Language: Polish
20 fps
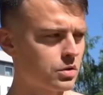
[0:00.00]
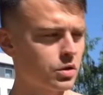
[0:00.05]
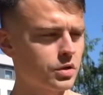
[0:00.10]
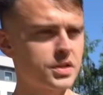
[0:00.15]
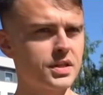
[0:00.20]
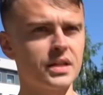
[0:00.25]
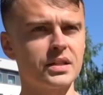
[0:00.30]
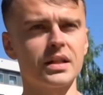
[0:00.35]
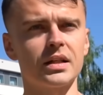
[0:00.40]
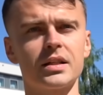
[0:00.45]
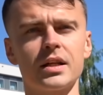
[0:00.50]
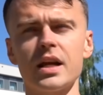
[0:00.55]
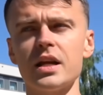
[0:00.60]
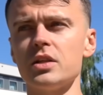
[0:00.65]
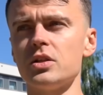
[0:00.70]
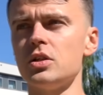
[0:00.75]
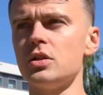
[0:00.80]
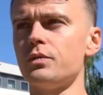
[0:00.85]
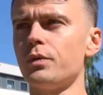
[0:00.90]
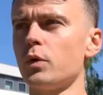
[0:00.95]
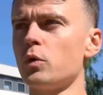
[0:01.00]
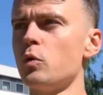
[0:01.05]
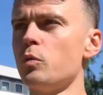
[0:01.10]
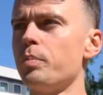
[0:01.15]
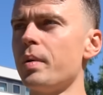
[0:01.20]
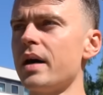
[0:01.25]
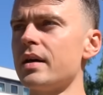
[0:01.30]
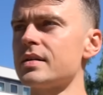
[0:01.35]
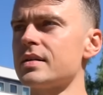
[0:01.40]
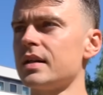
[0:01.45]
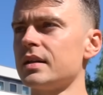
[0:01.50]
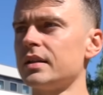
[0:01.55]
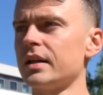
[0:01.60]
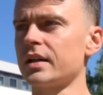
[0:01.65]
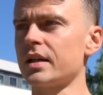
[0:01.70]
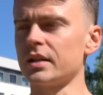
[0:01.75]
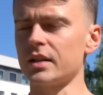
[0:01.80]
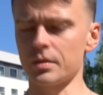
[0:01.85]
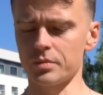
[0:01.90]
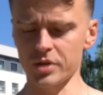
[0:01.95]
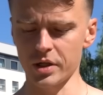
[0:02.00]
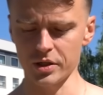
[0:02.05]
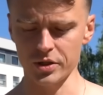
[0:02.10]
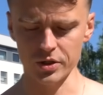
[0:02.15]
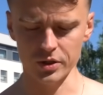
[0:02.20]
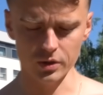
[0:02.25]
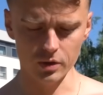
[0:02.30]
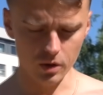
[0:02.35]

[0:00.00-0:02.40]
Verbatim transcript: coś się zakręcić wokół pasa, takie tam rzeczy,